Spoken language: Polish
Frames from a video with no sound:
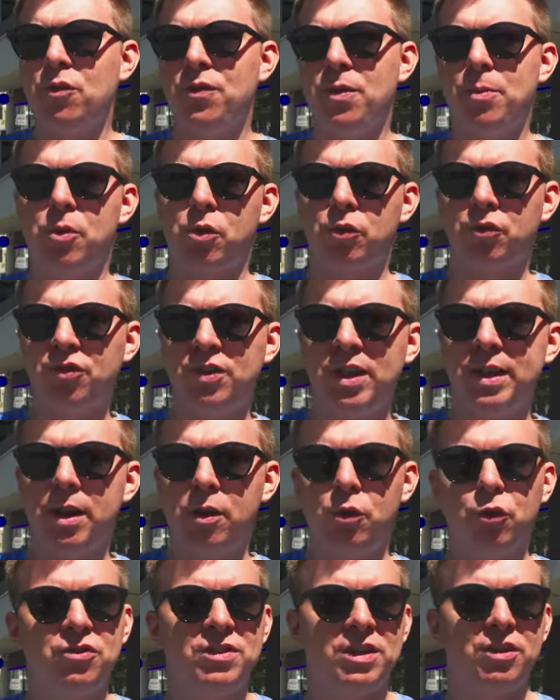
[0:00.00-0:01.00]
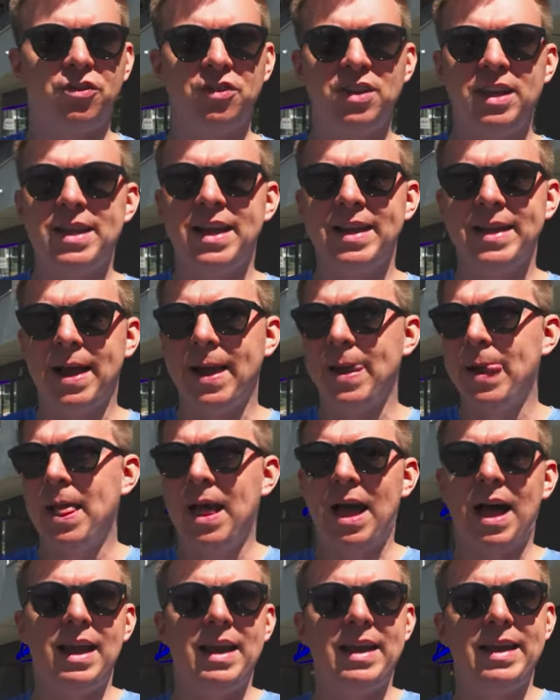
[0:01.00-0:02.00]
do wyboru cztery różne śniadania,
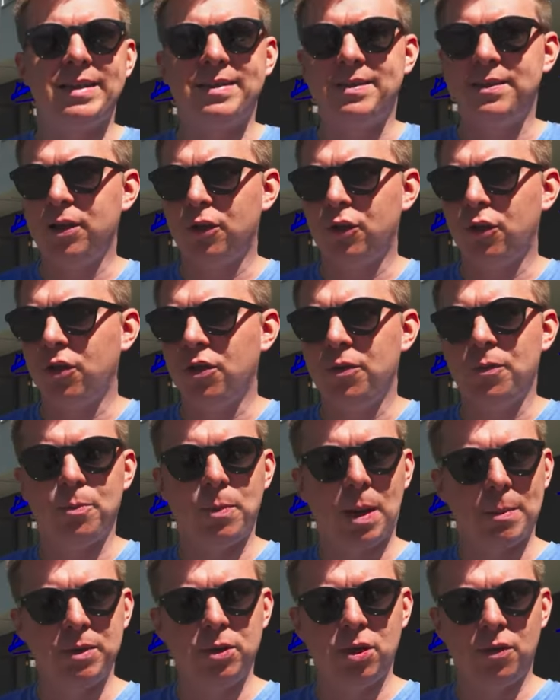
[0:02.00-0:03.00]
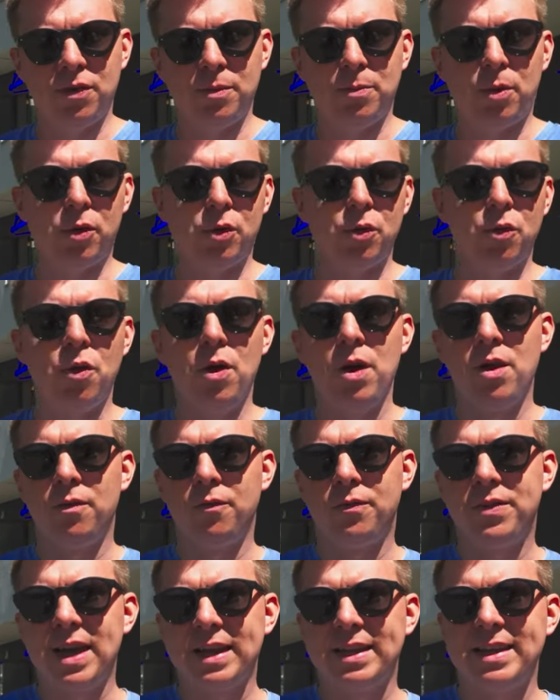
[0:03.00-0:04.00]
ale co mamy do wyboru,
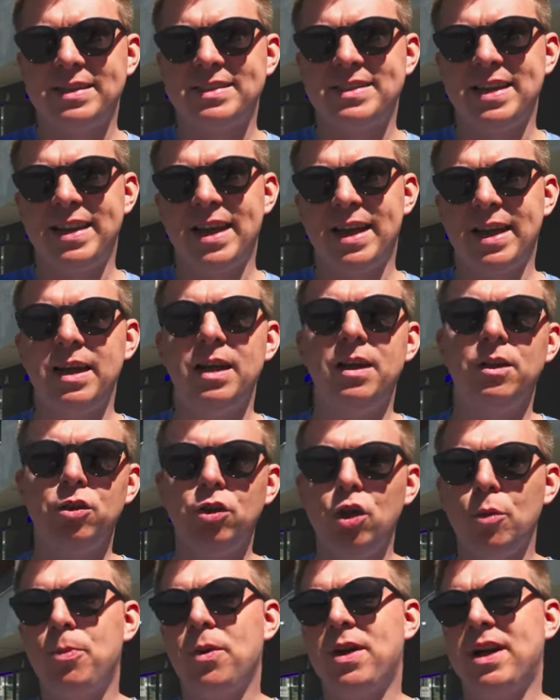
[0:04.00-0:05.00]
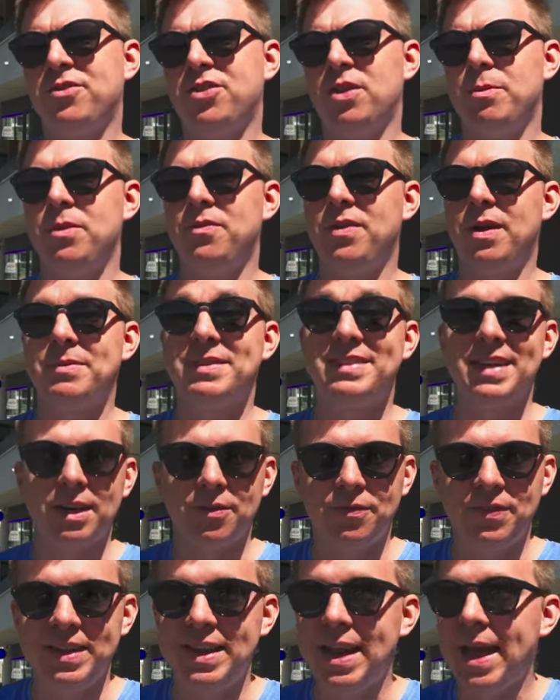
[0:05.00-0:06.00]
w jakich cenach, to pokażemy Wam za
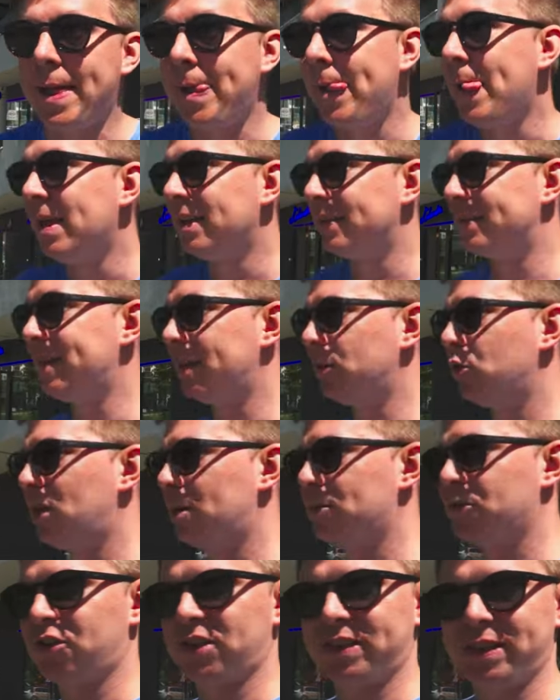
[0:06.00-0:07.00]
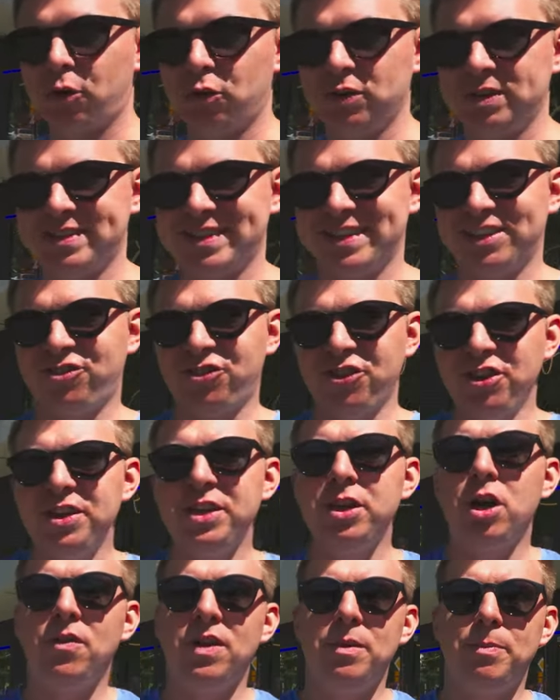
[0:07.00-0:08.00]
chwilę. Znajdujemy się na ulicy
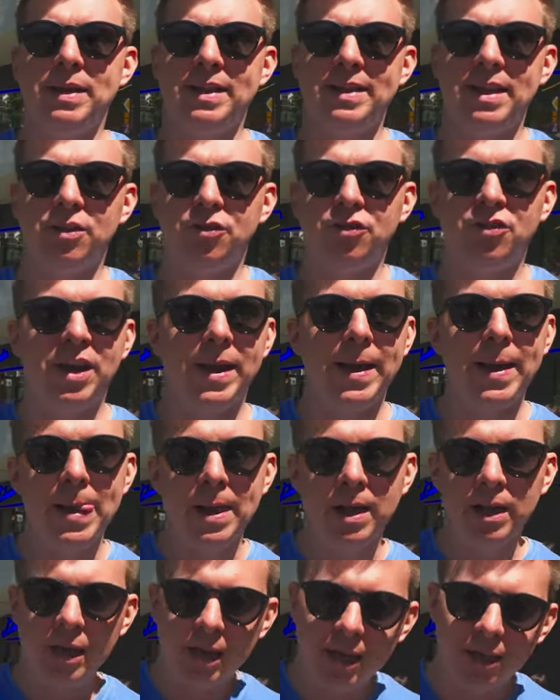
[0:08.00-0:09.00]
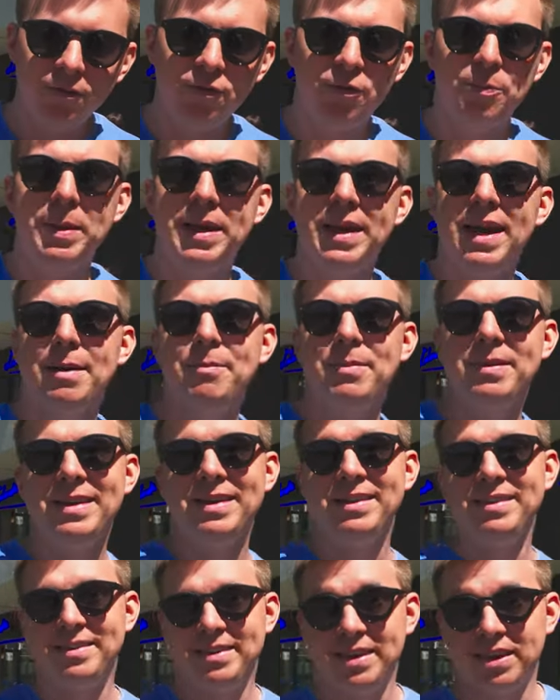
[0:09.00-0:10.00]
Silnikowej 15 i
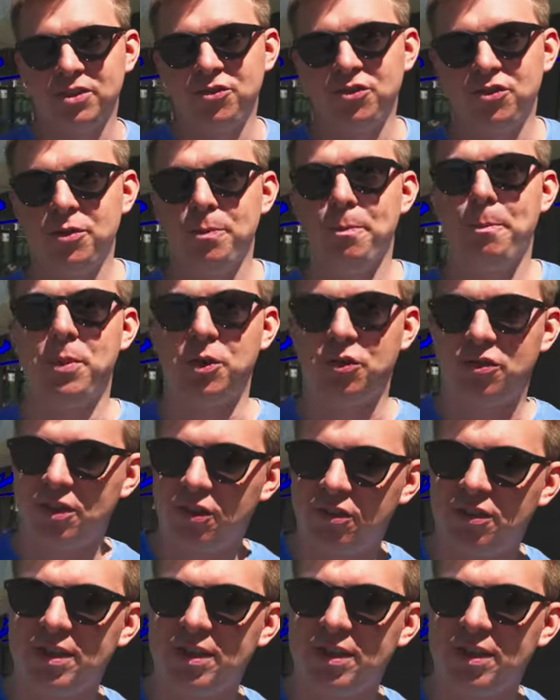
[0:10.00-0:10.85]
wbijamy zjeść pyszne